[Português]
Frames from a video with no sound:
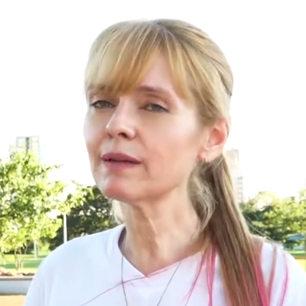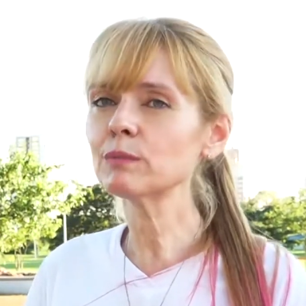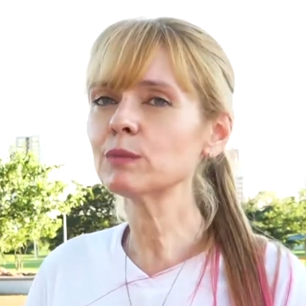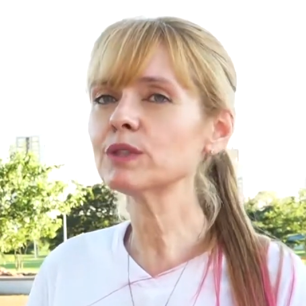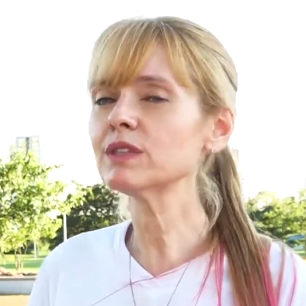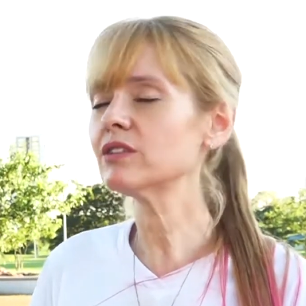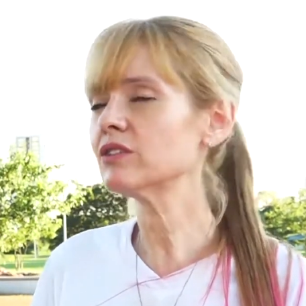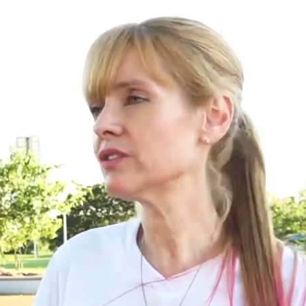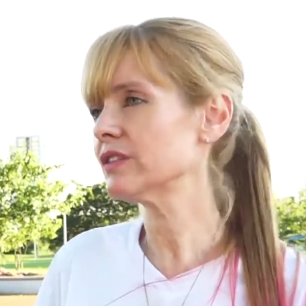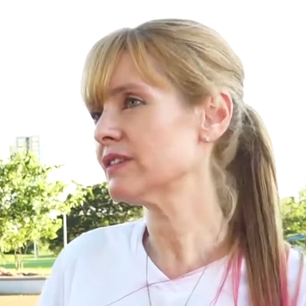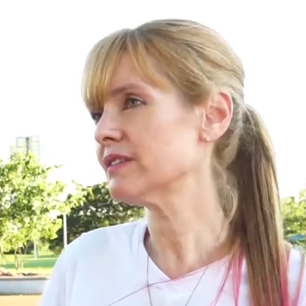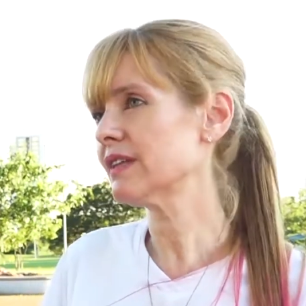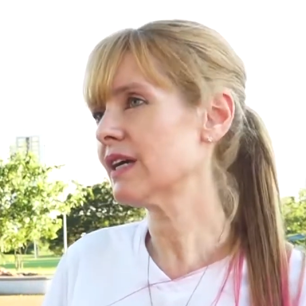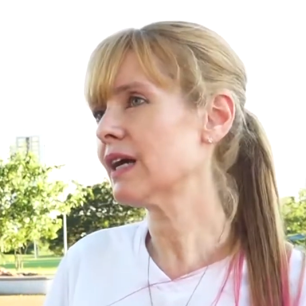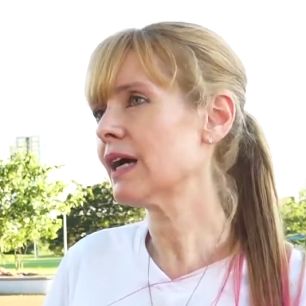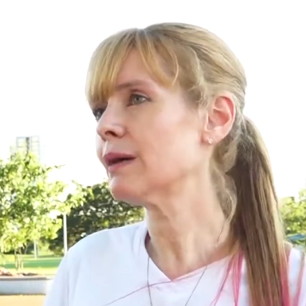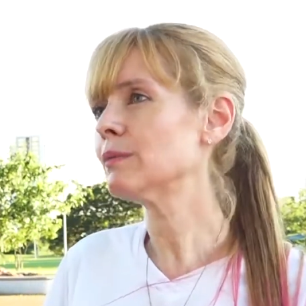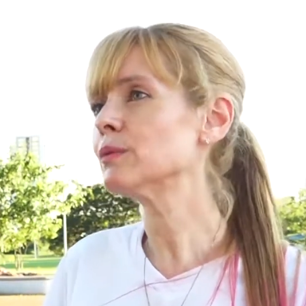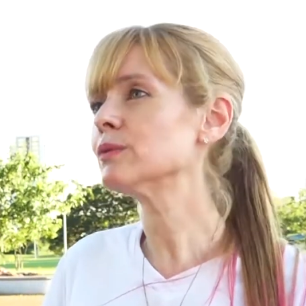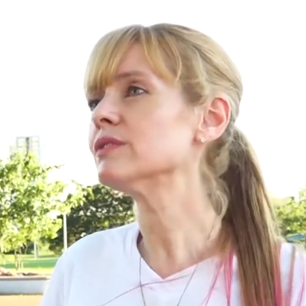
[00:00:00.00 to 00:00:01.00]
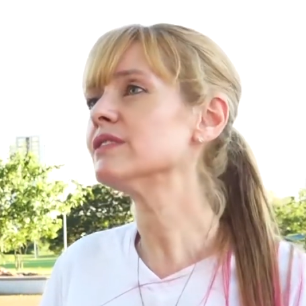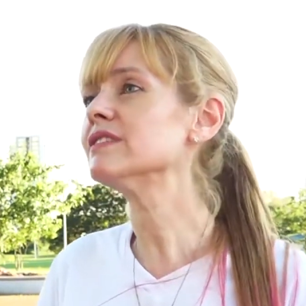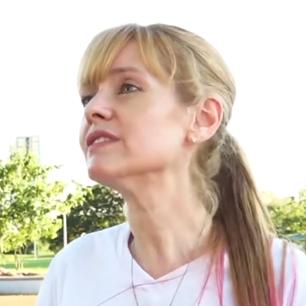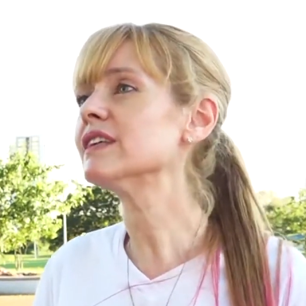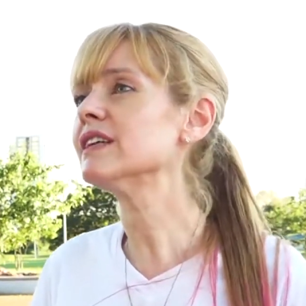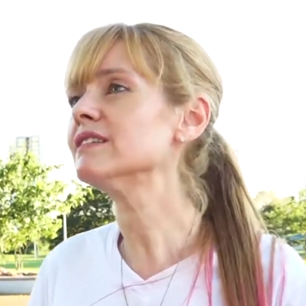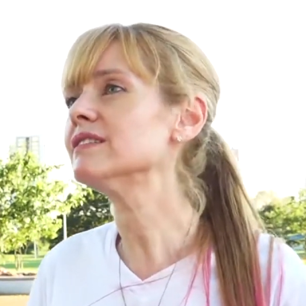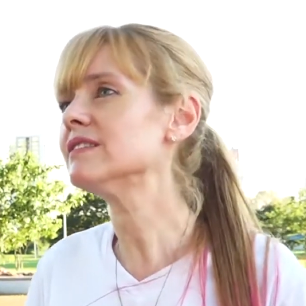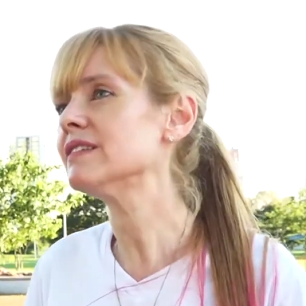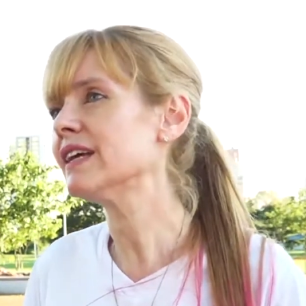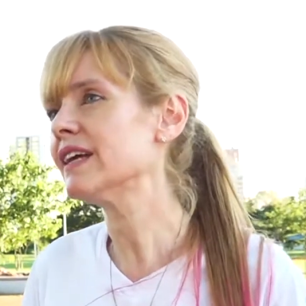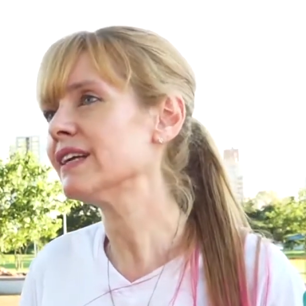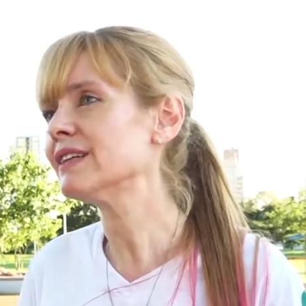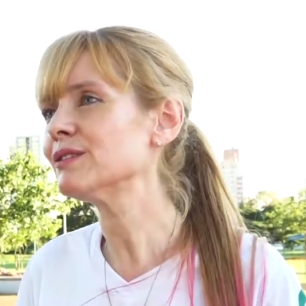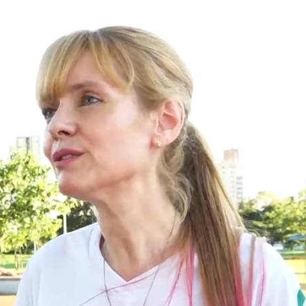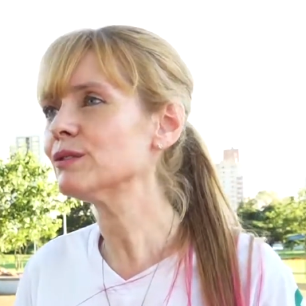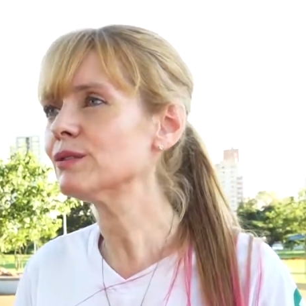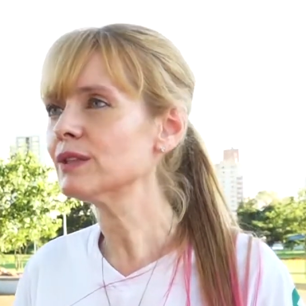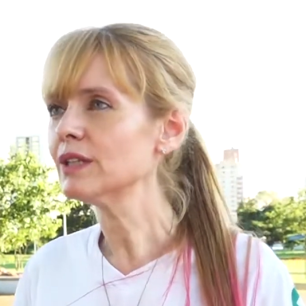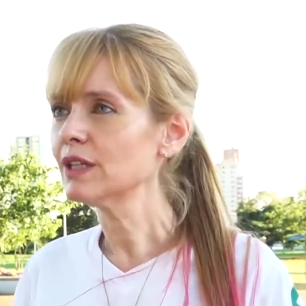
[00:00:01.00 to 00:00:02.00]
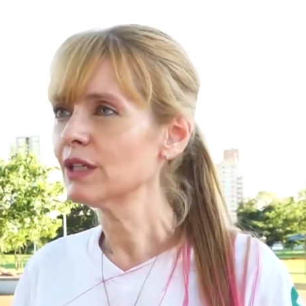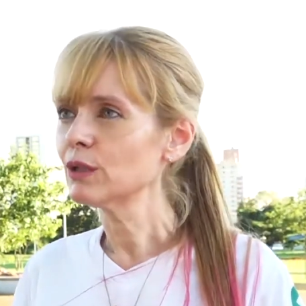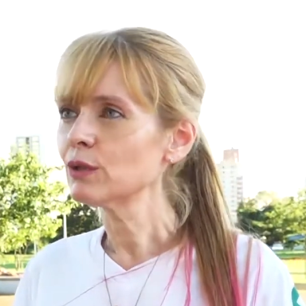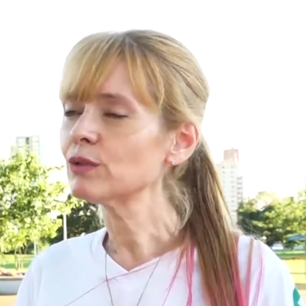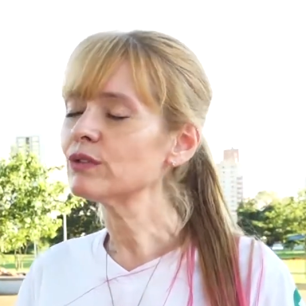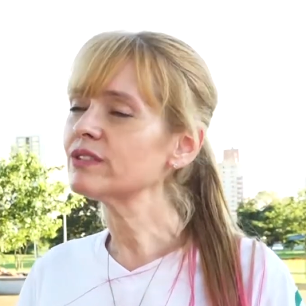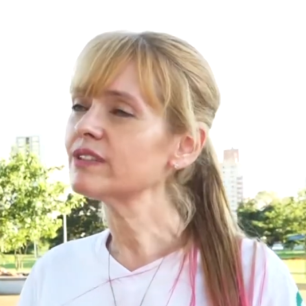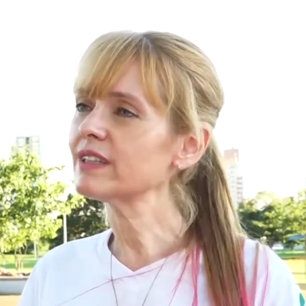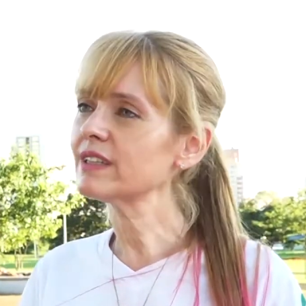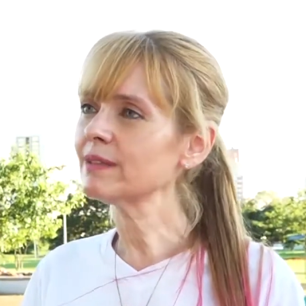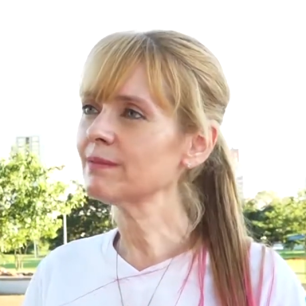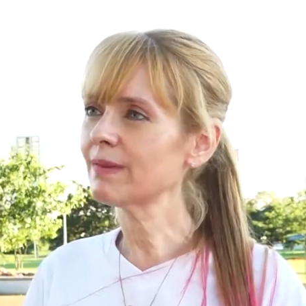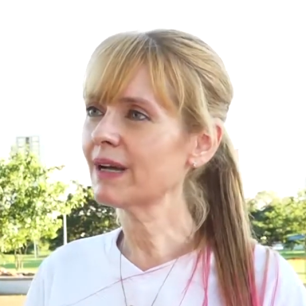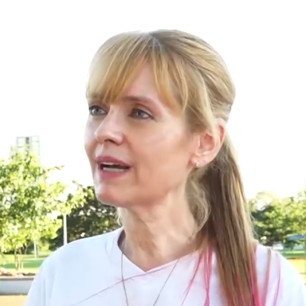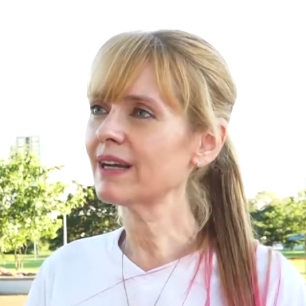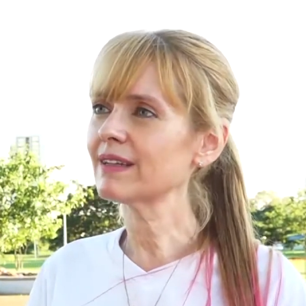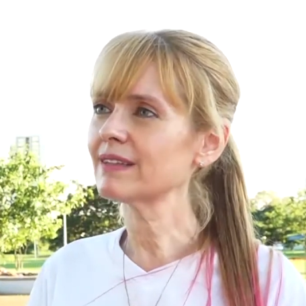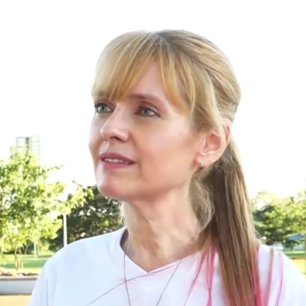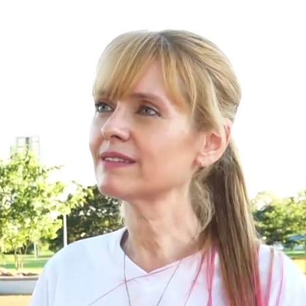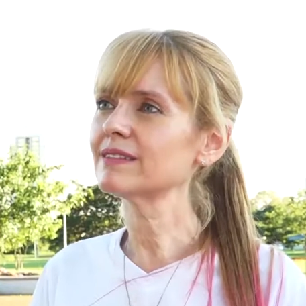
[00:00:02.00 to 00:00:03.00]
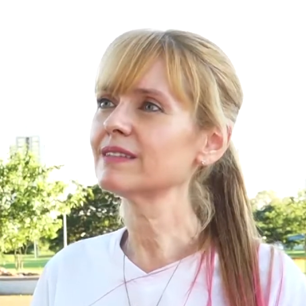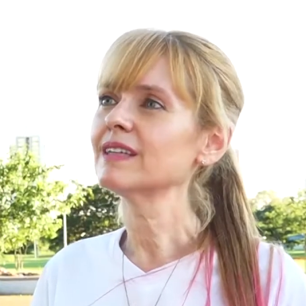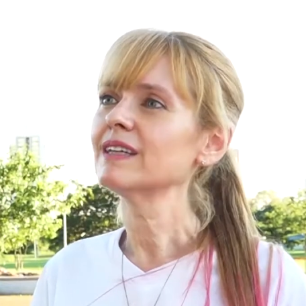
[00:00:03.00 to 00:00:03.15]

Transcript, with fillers: muitas vezes acabam esquecendo os animais.